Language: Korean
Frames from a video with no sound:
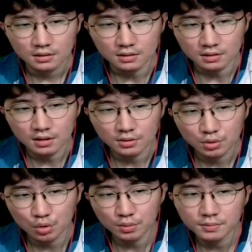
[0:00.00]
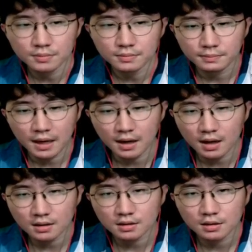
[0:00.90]
그냥 좀
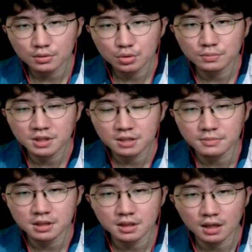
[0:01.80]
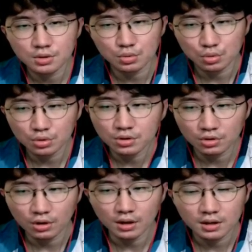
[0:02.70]
맥락을 그래도 좀 짚는다 정도였던
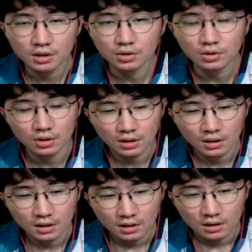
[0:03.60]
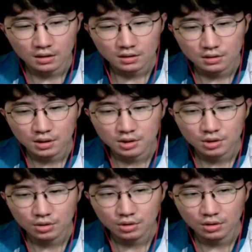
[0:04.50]
것 같아요.
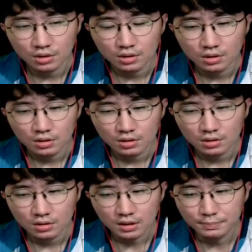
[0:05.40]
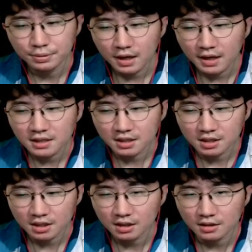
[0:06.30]
그래서 그러니까 플레이
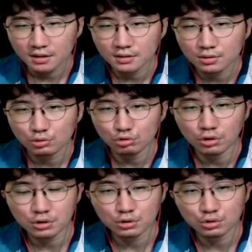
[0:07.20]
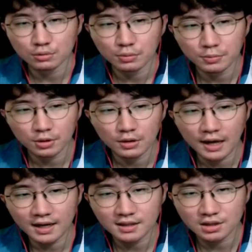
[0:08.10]
자체가 예를 들어 룰러 선수를 보면
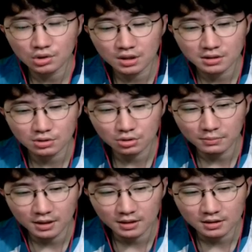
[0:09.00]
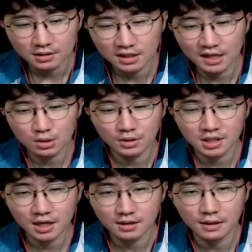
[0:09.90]
라인전에서 정말 그 사소한
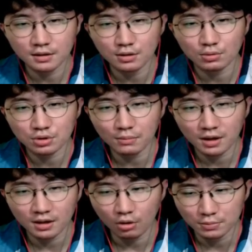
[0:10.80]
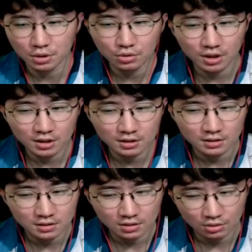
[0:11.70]
차이를 만들려고 정말 엄청난
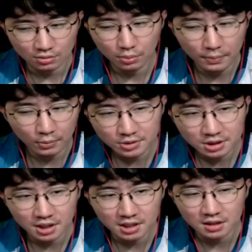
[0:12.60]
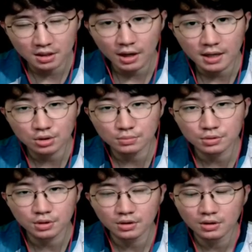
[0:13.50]
그런 퍼포먼스를 내잖아요
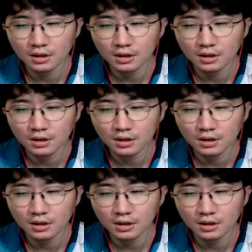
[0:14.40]
라인전부터.